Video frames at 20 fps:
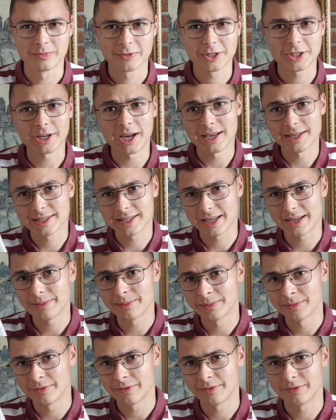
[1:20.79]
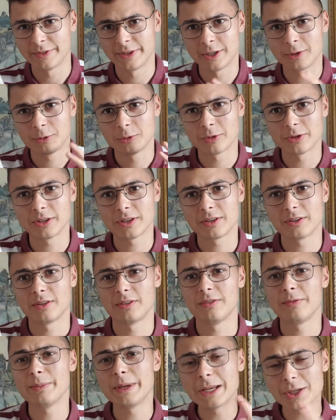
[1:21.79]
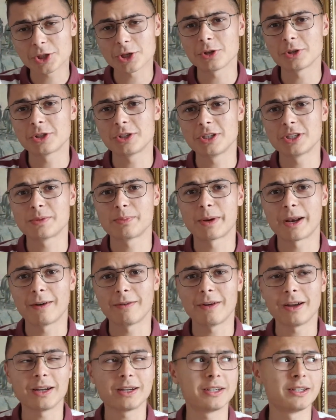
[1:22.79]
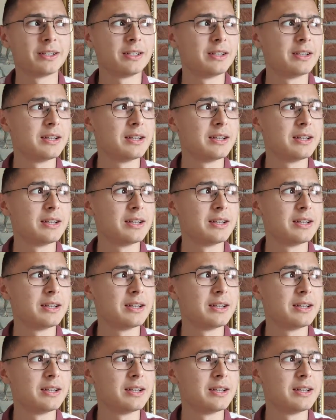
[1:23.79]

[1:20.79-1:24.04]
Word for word: Czasem, w niektórych, w mniejszości sprawach,